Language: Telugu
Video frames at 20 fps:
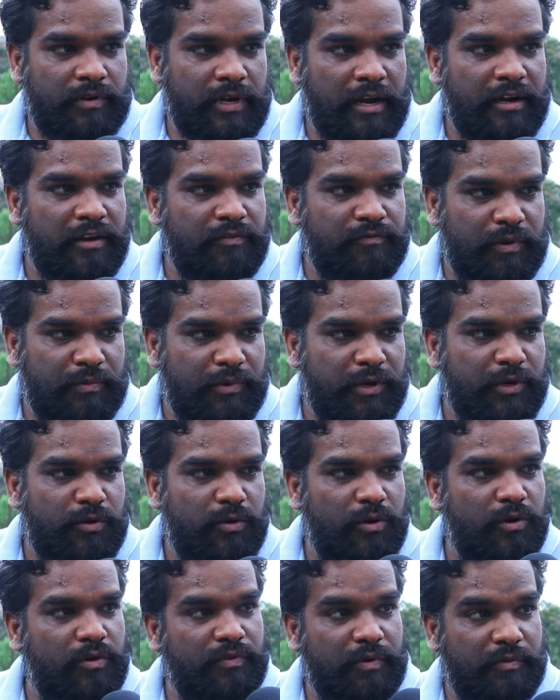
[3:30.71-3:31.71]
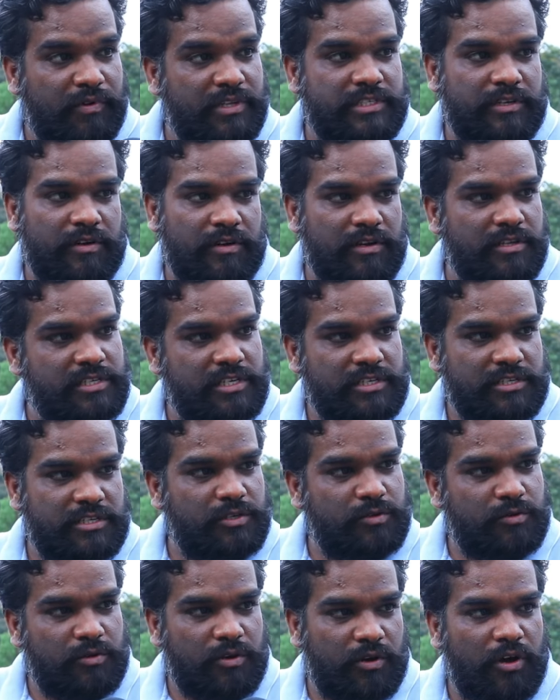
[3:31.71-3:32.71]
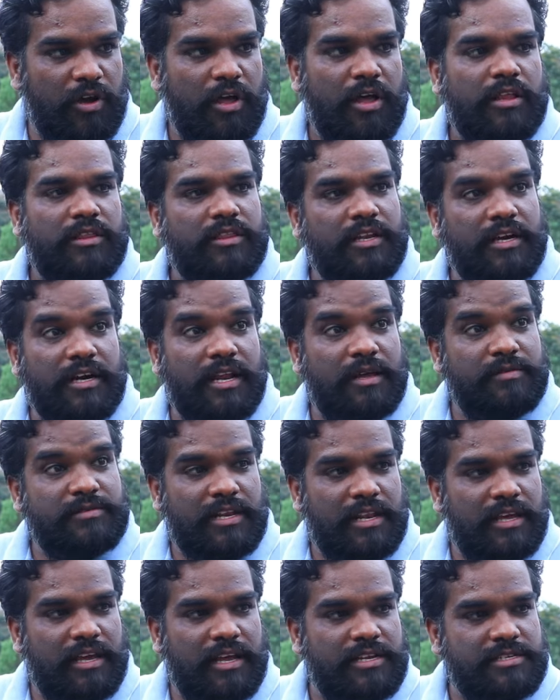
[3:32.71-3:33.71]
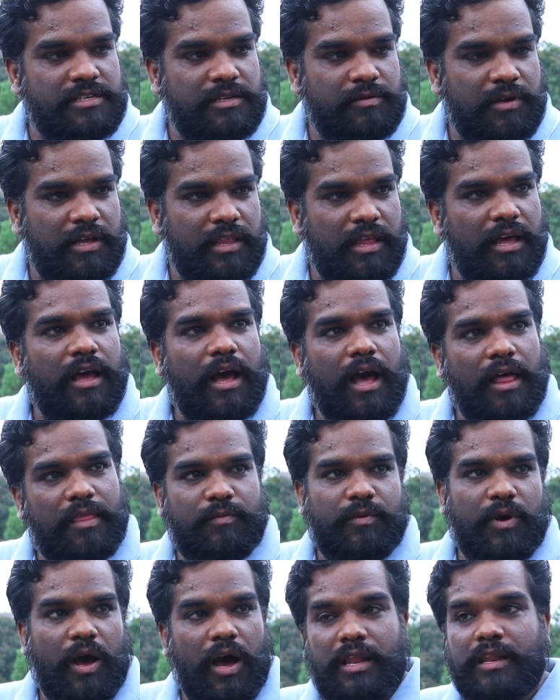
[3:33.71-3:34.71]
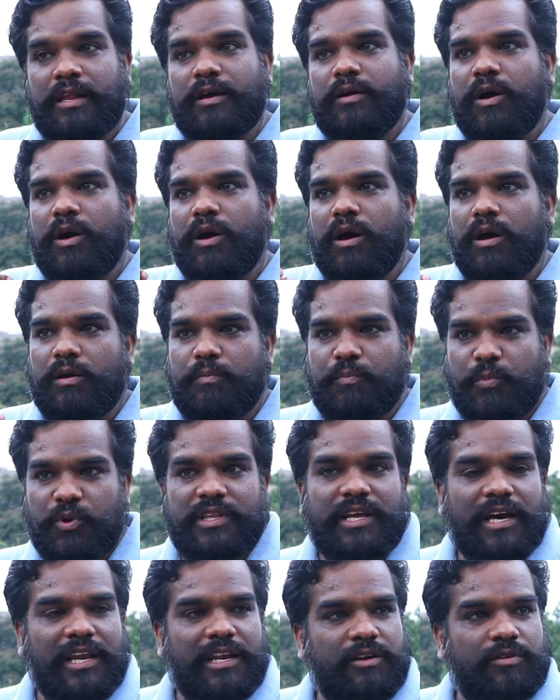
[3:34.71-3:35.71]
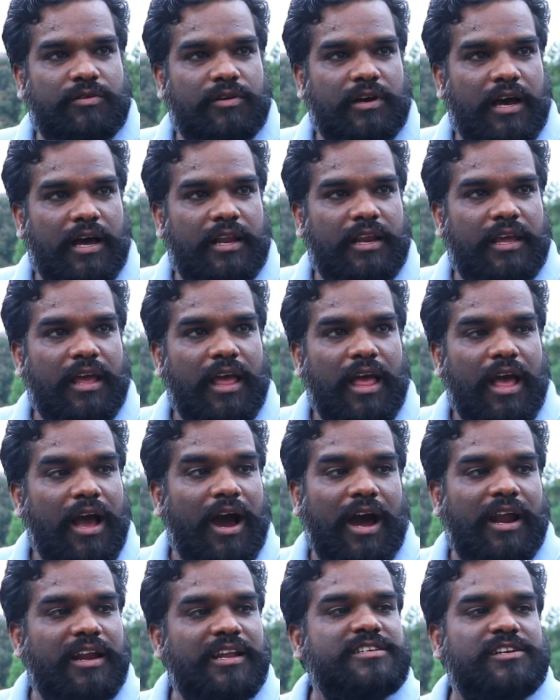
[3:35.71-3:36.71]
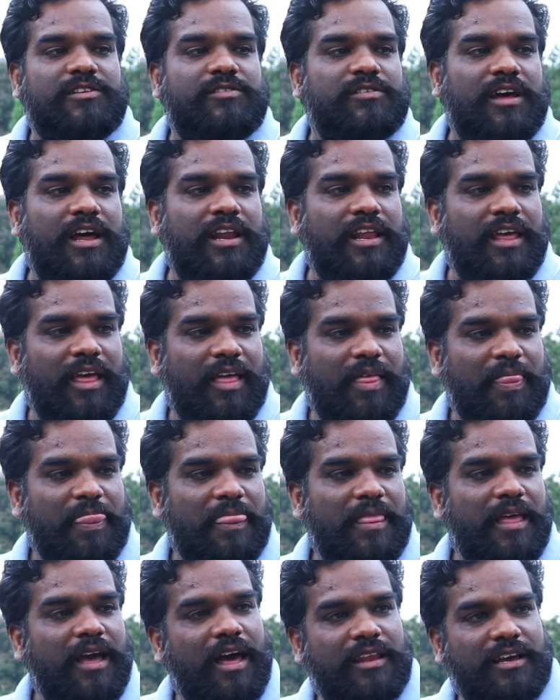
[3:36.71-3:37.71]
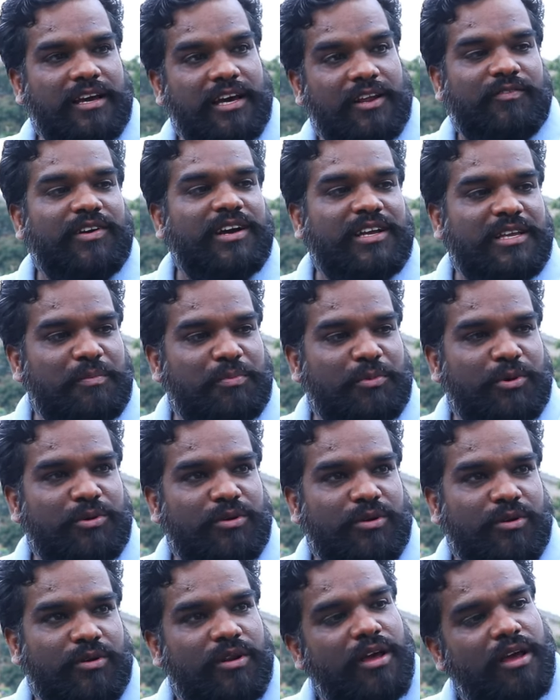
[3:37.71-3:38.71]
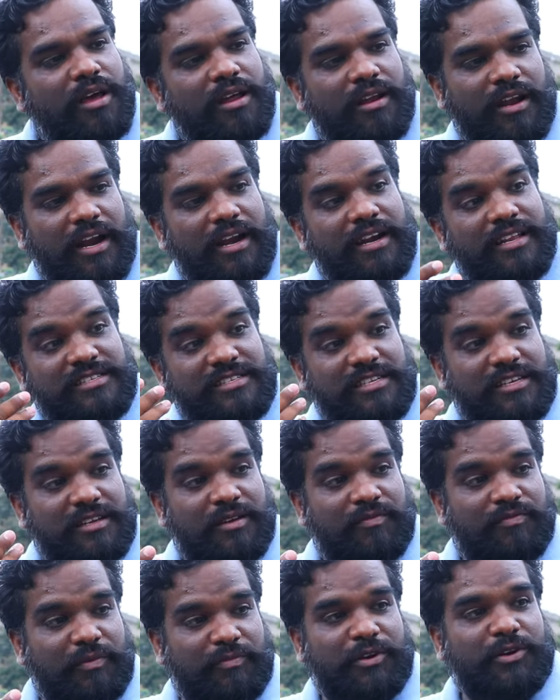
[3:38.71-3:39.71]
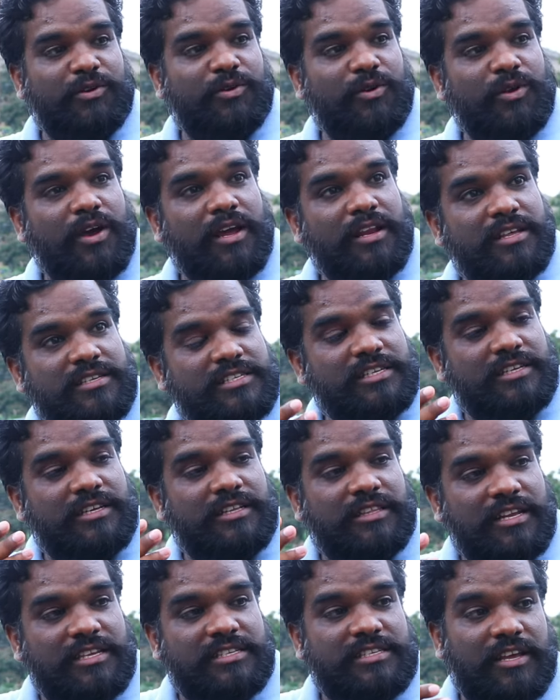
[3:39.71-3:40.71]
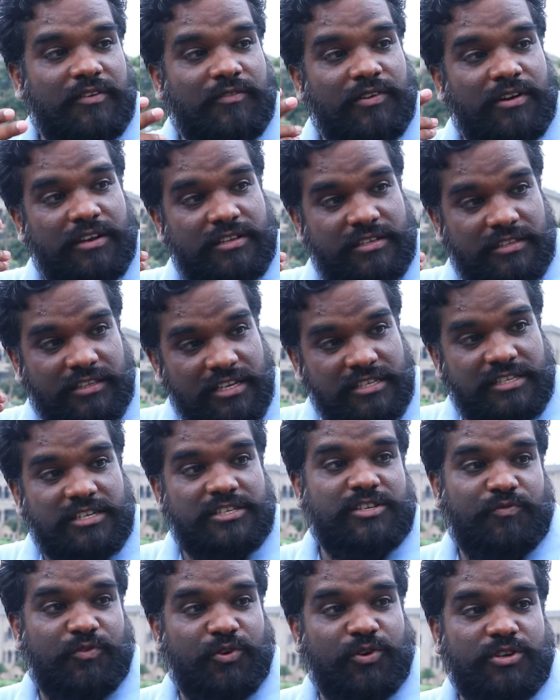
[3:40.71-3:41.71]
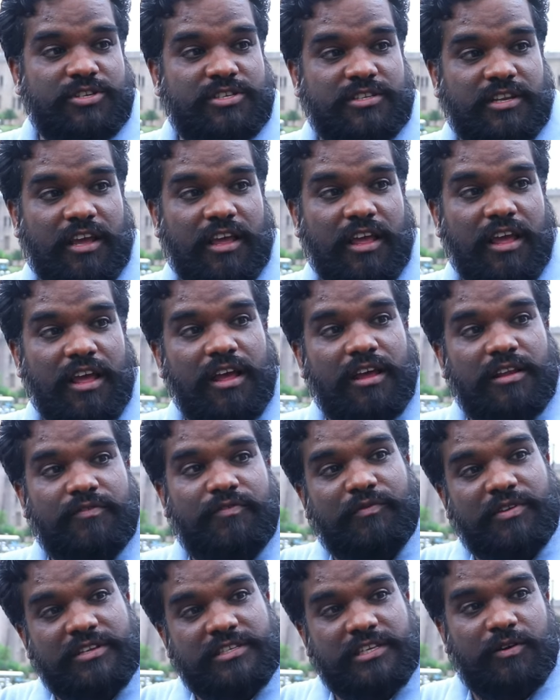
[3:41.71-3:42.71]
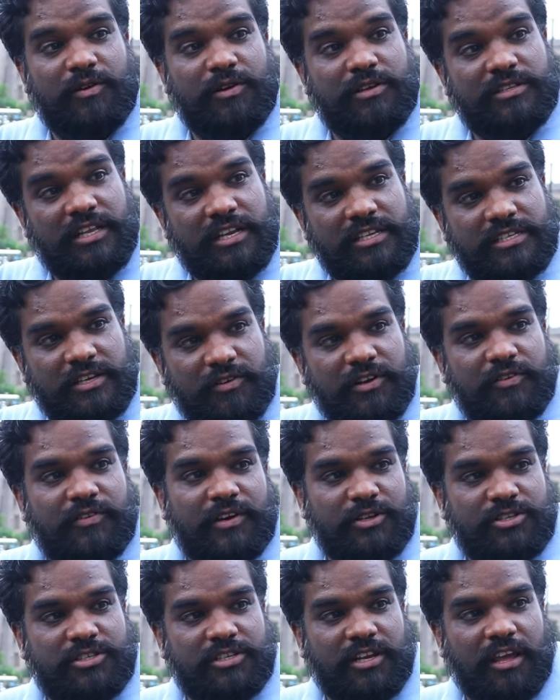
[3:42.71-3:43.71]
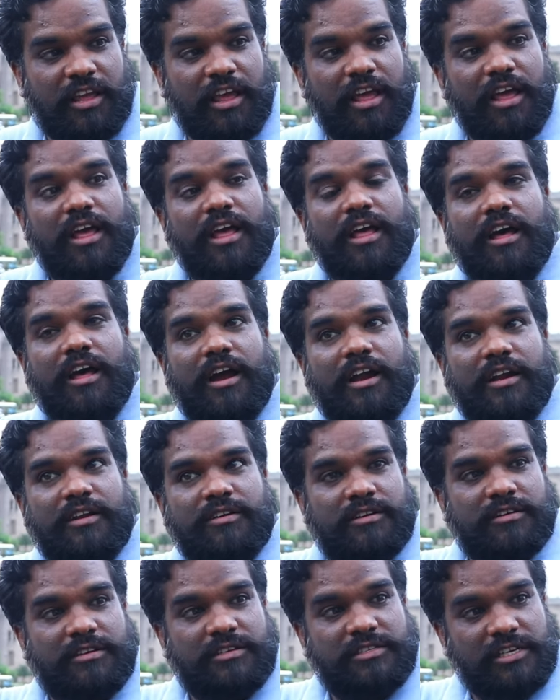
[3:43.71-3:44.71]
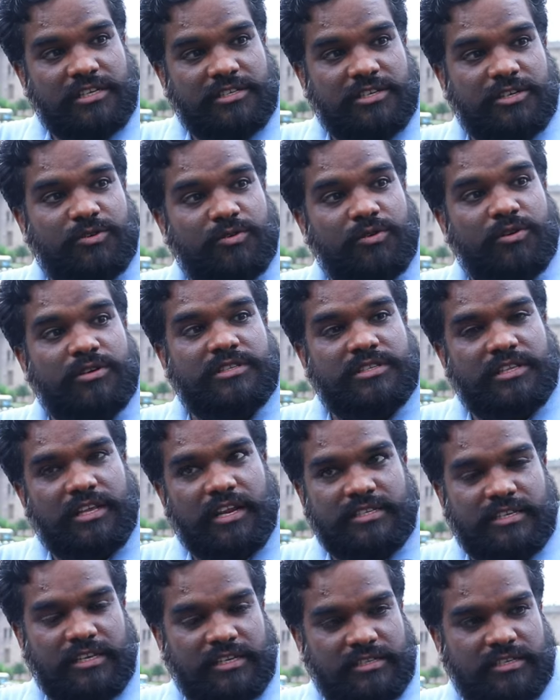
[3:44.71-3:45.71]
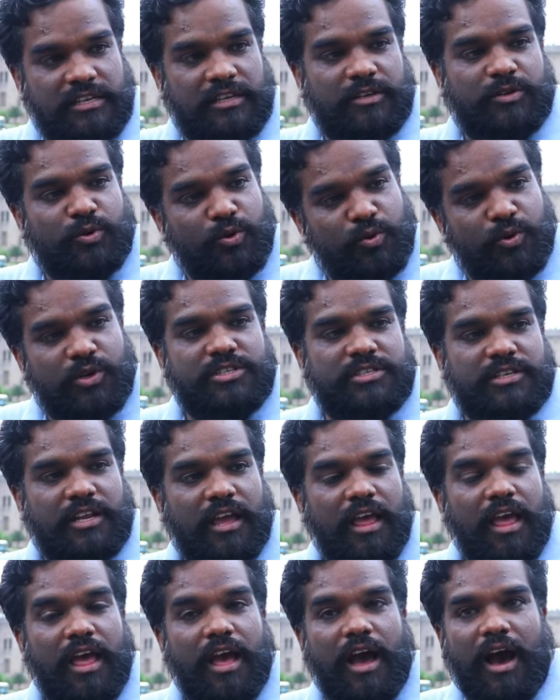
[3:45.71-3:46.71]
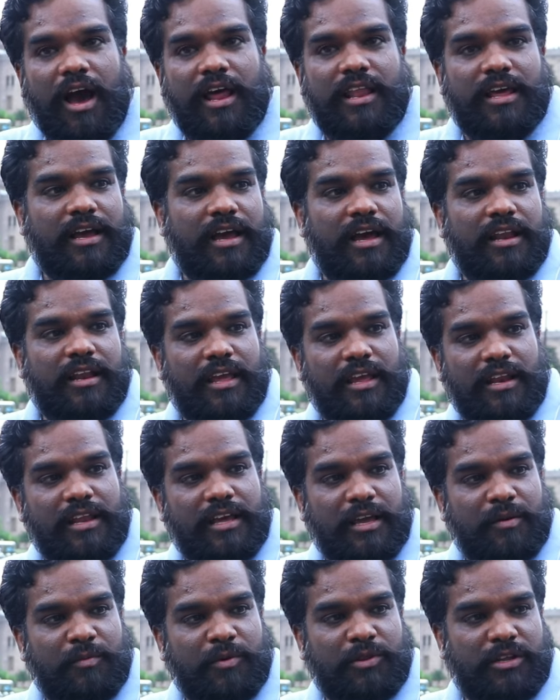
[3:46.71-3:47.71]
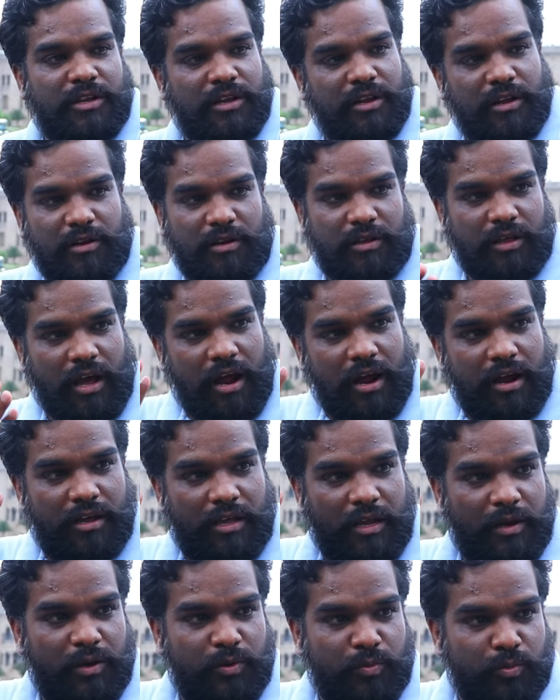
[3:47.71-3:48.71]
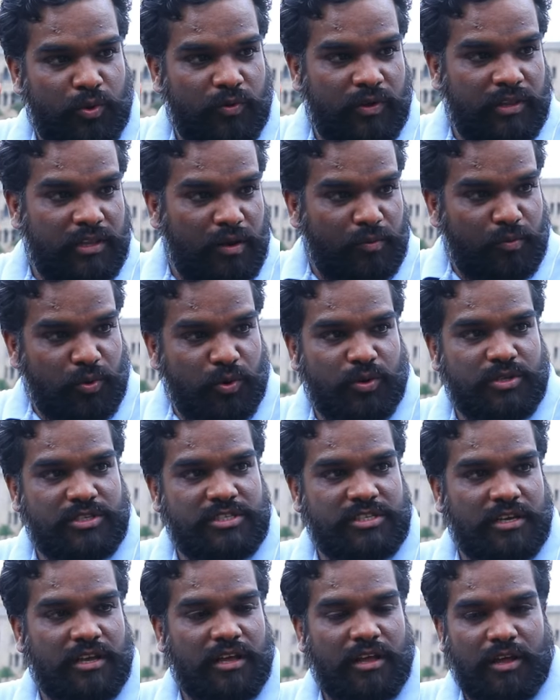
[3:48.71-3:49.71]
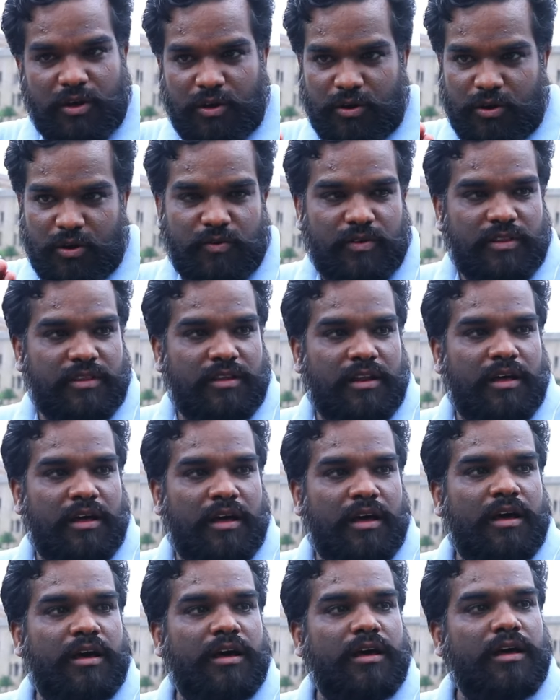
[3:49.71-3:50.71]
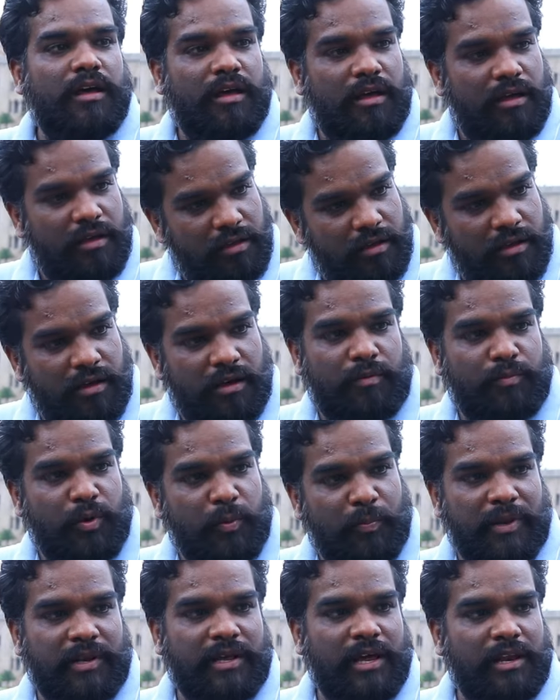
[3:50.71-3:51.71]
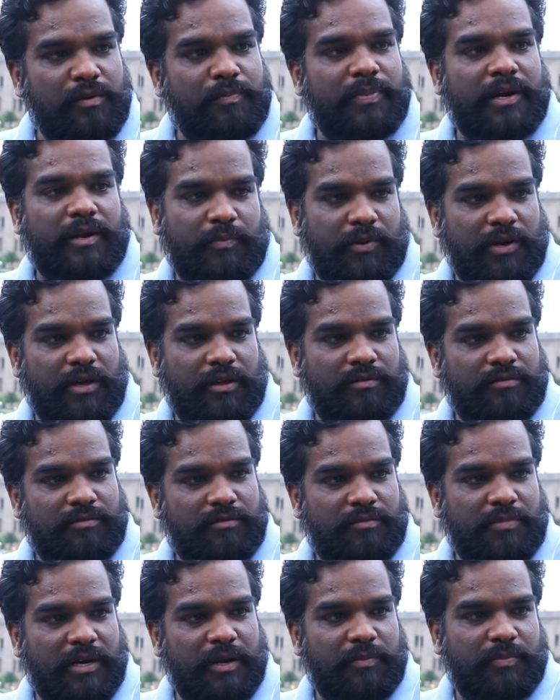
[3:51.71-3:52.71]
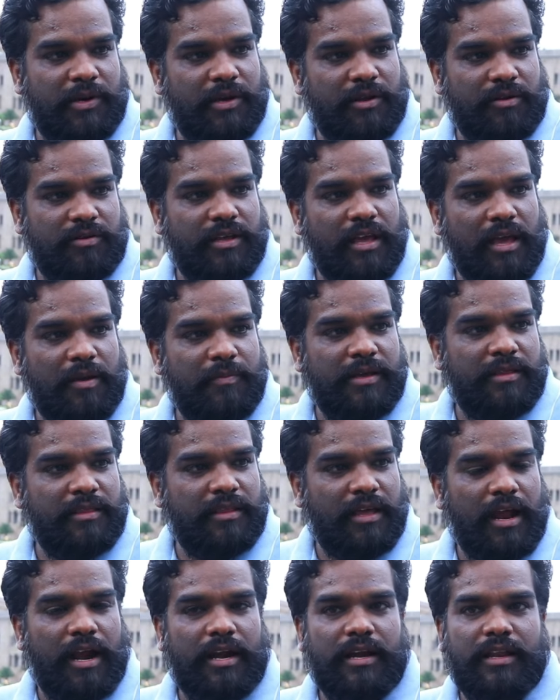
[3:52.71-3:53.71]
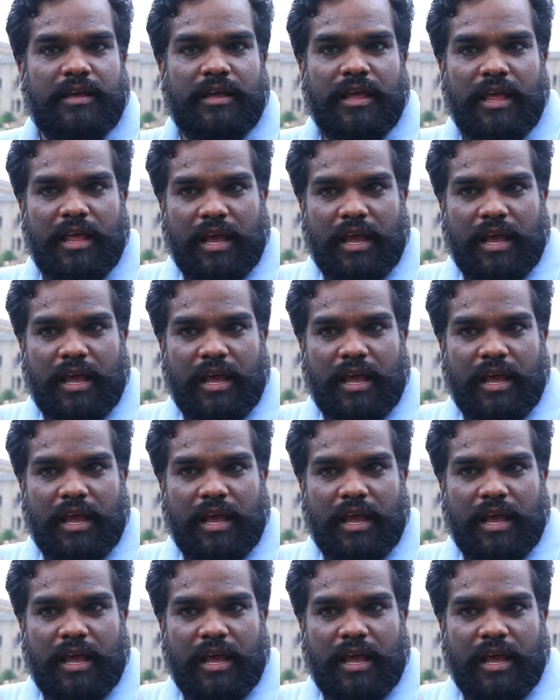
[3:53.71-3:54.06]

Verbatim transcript: నైన్టీన్ ఫిఫ్టీ టూలో ఫిఫ్టీ సెవెన్లో సిక్స్టీ టూలో త్రీ టైమ్స్ అలా గెలిచినాం కదా అది పొందగలిగిండు కానీ అన్ని సీట్లు రాలే అది గర్వంగా చెప్పుకుంటున్నాం నైన్టీన్ ఫిఫ్టీ టూలో ఆయన త్రీ సెవెన్ త్రీ సిక్స్టీ ఫోర్ వచ్చినాయి ఫిఫ్టీ సెవెన్లో త్రీ సెవెంటీ వన్ వచ్చినాయి అండ్ సిక్స్టీ టూలో త్రీ సిక్స్టీ టూ వచ్చినాయి అలా కానీ వీళ్ళకేముంది వీళ్ళు మూడు వందల బోండ్ నుంచి రెండు వందల ముప్పై నాలుగు పడిపోయారు పడిపోయారు ఏమైంది అంటే